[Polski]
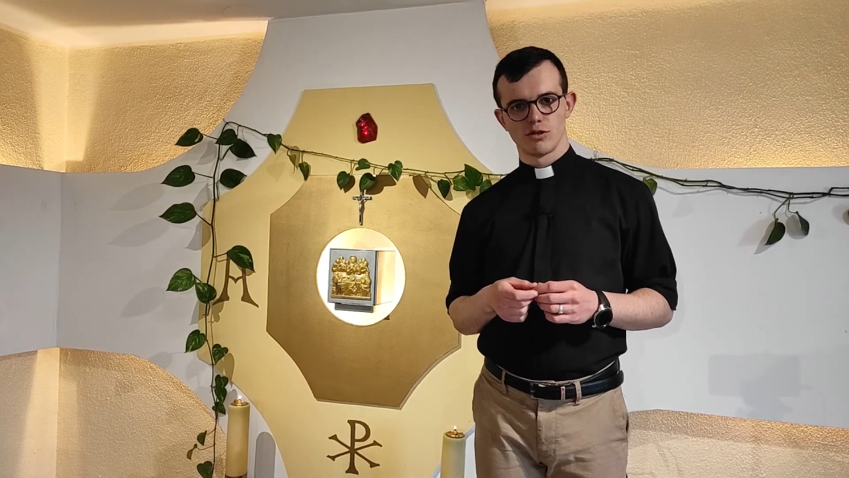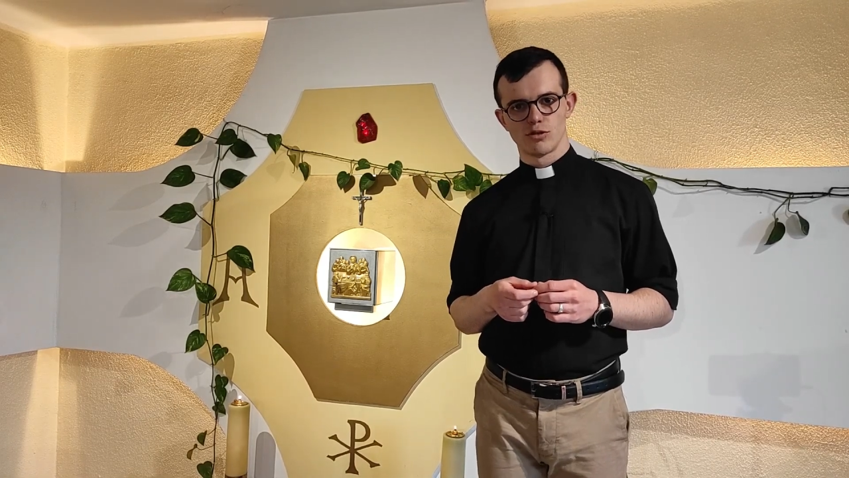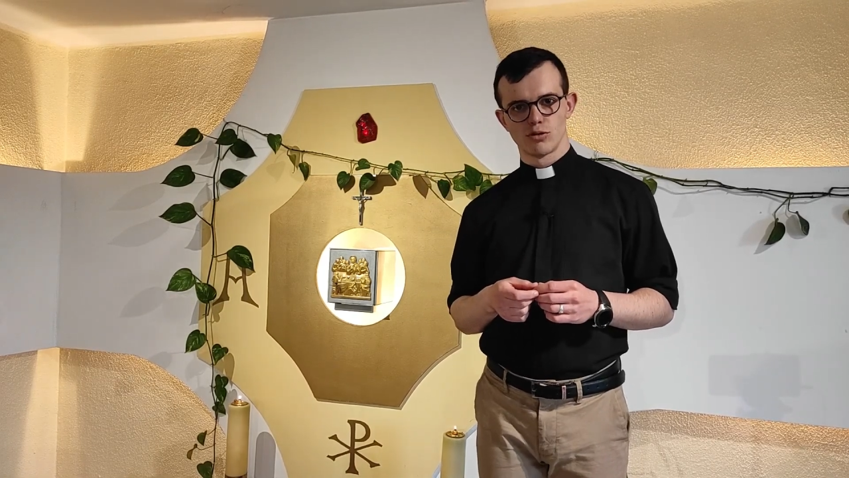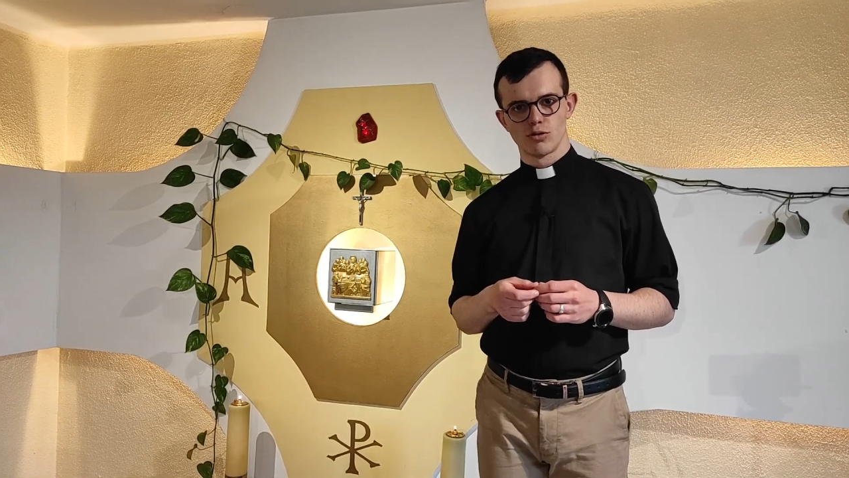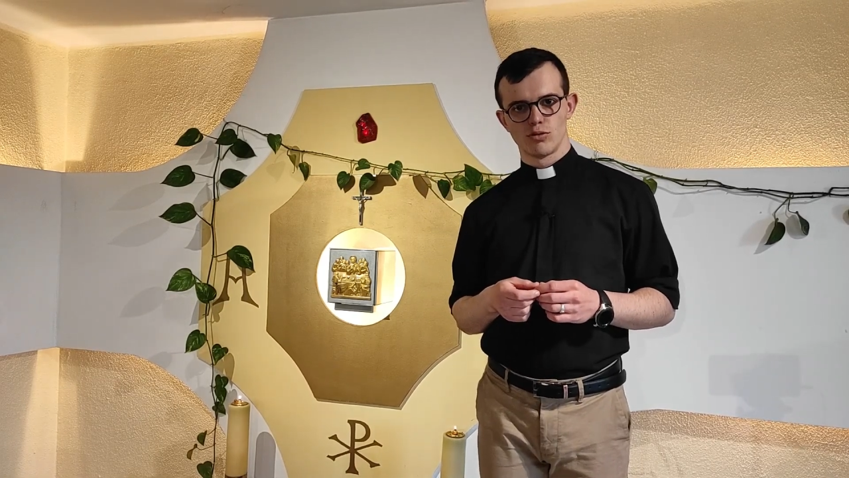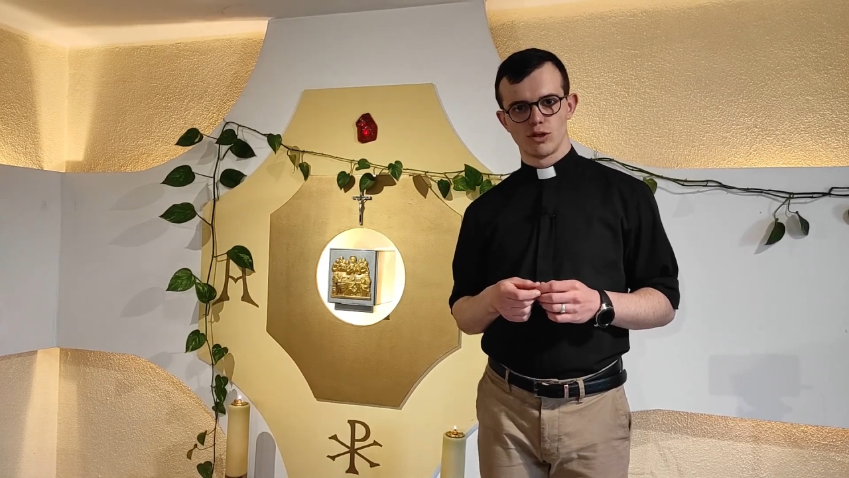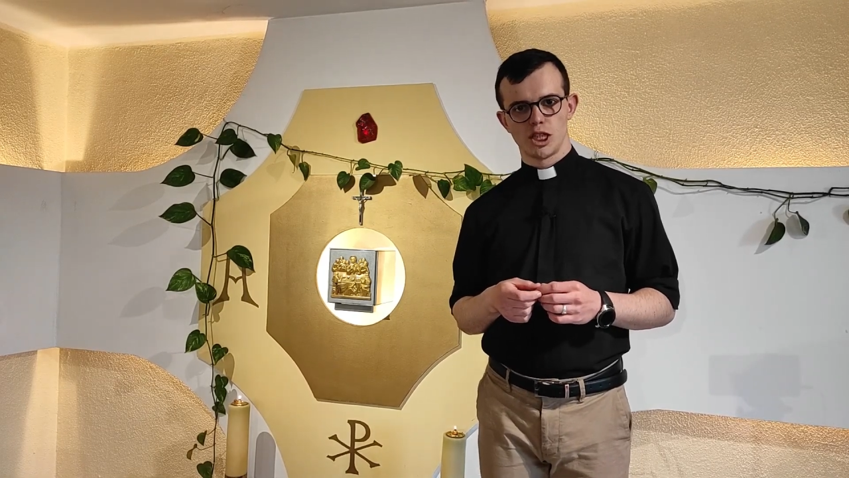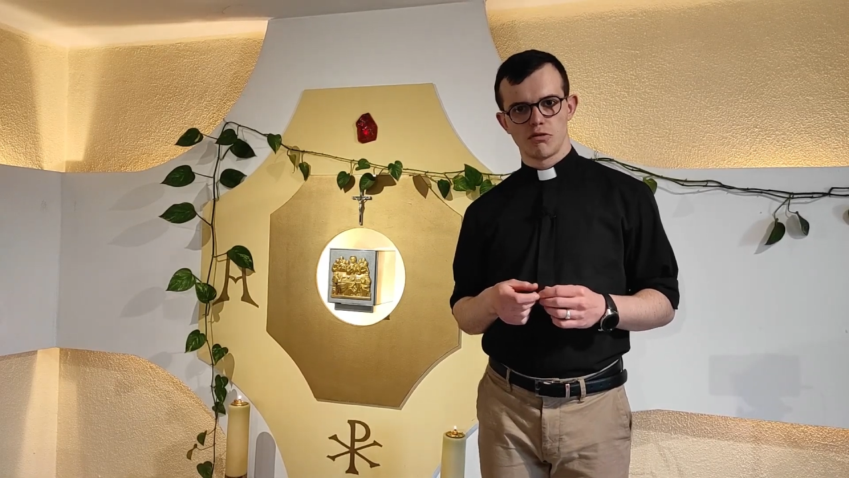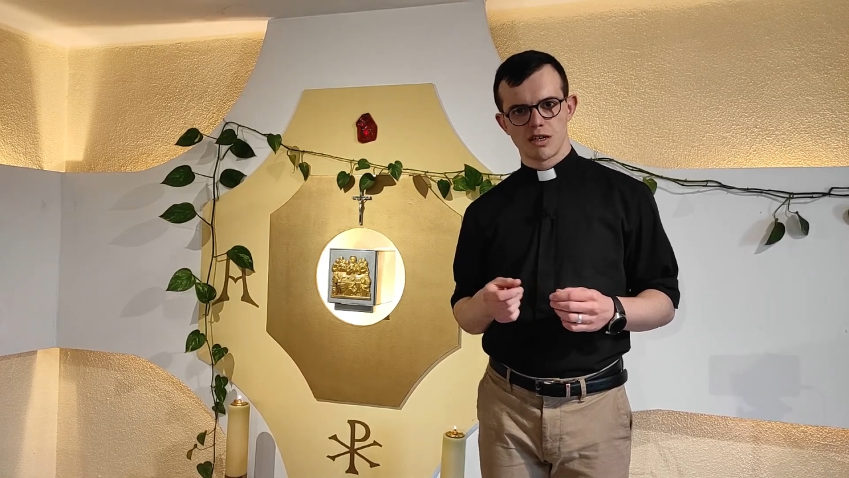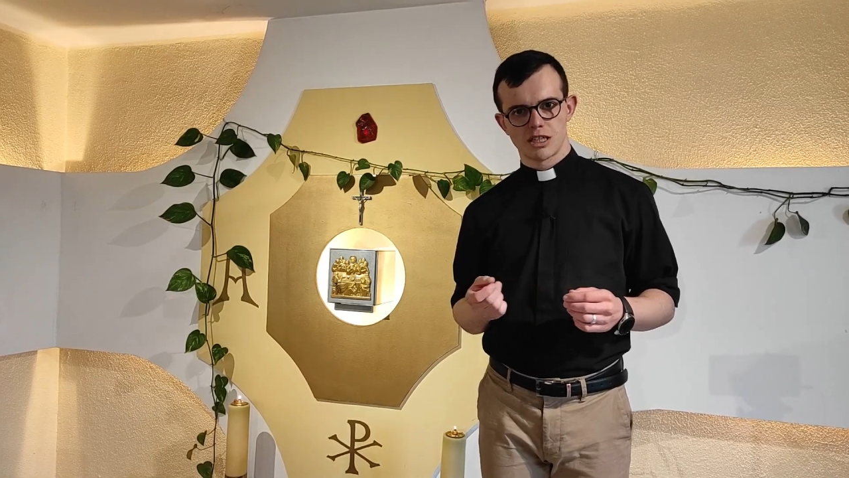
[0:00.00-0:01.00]
ogródku
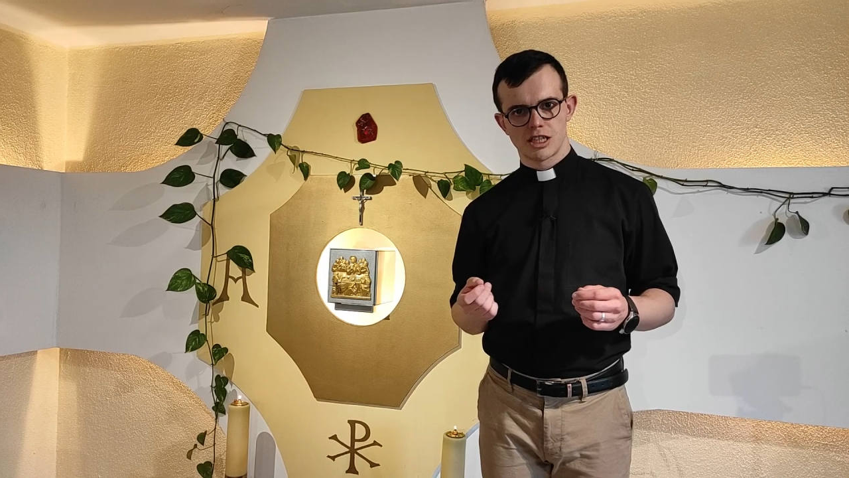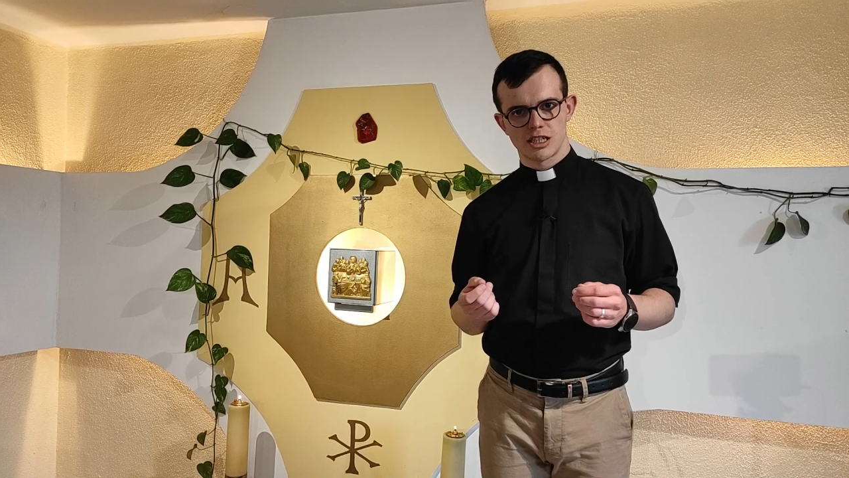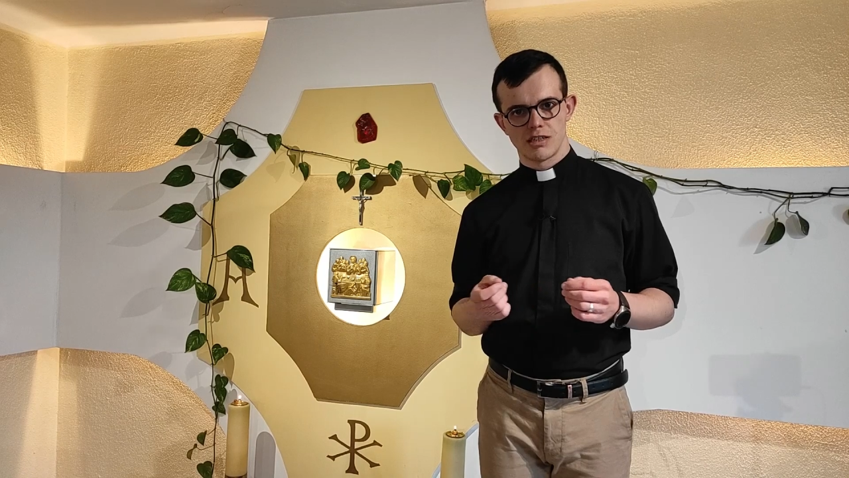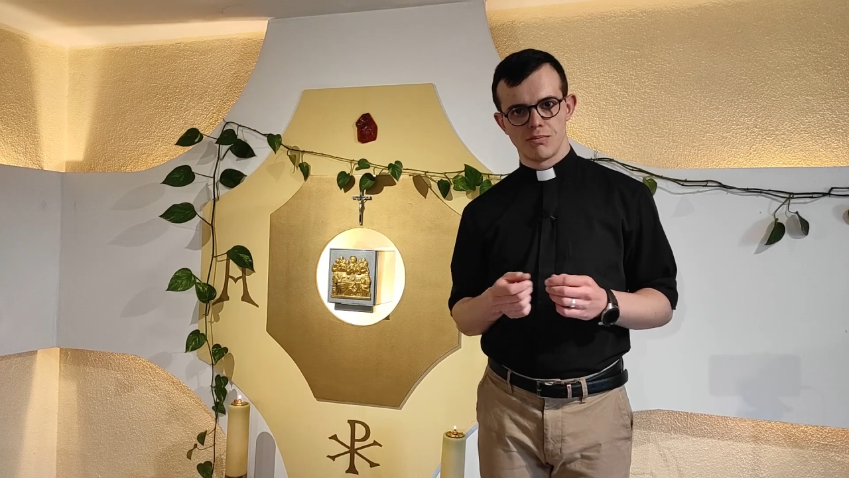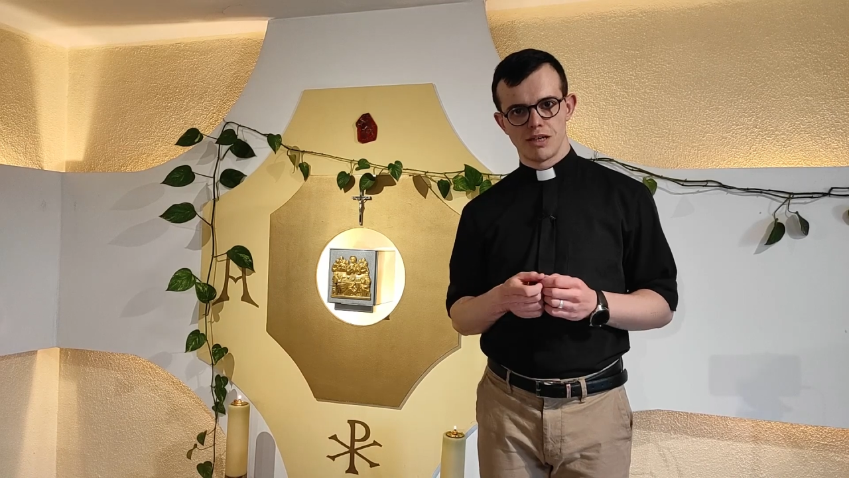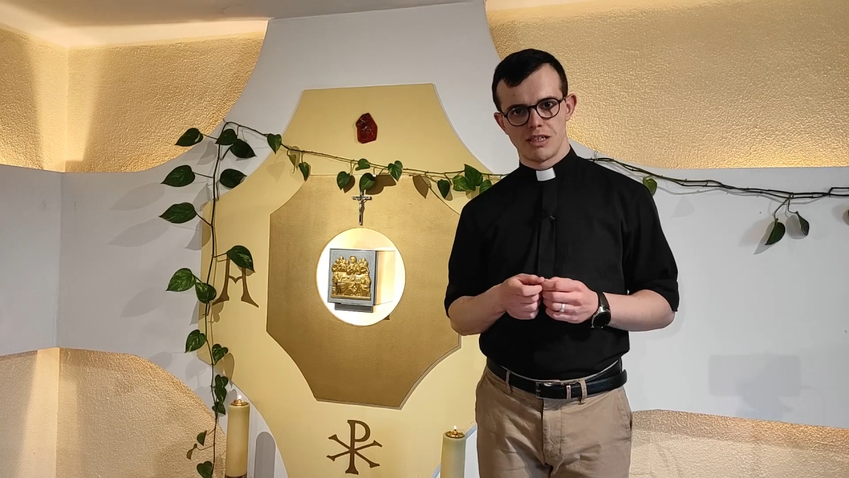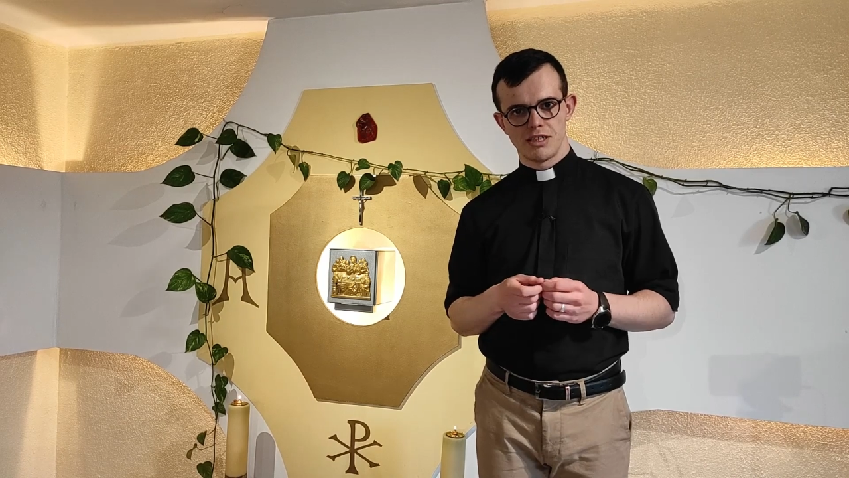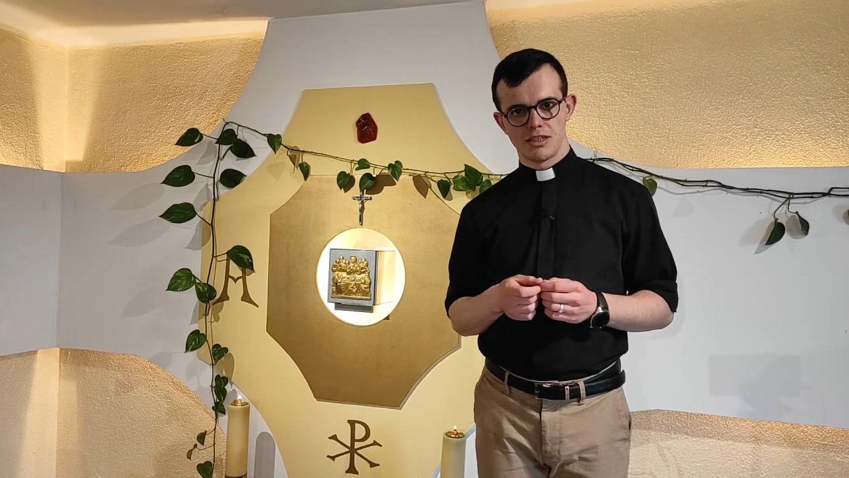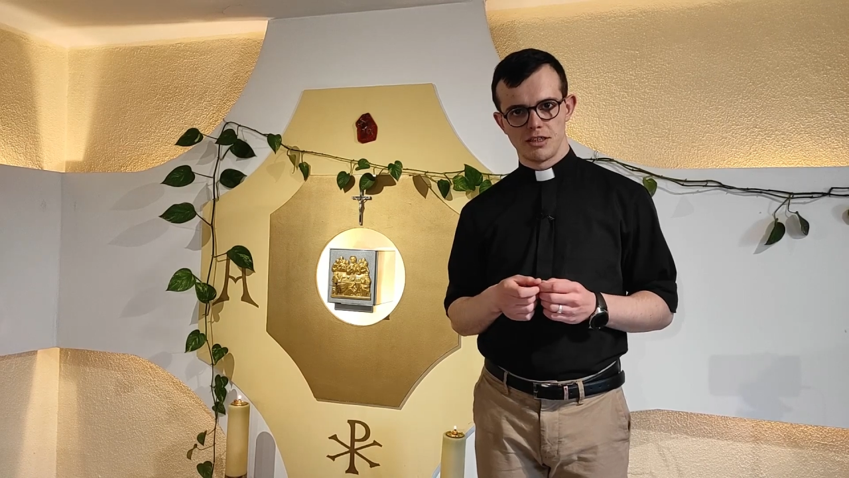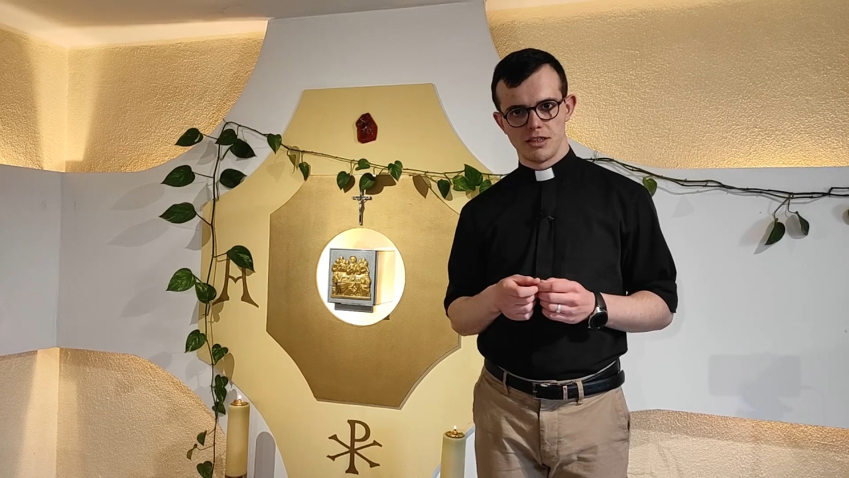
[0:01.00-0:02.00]
cięła krzaki malin